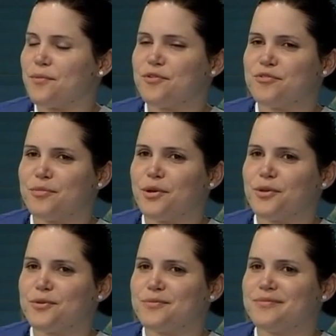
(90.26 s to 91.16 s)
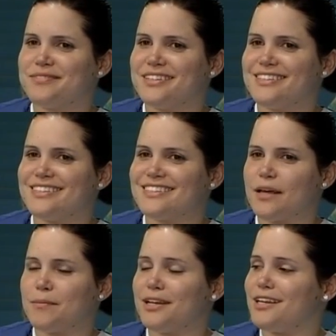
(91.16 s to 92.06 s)
um movimento,
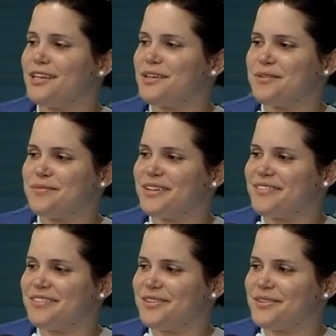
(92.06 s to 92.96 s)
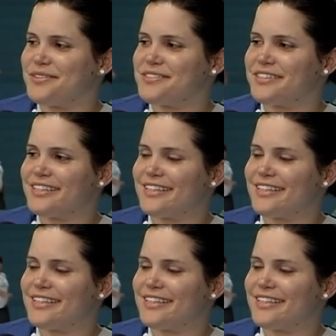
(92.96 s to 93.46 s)
sabe, lindo, maravilhoso,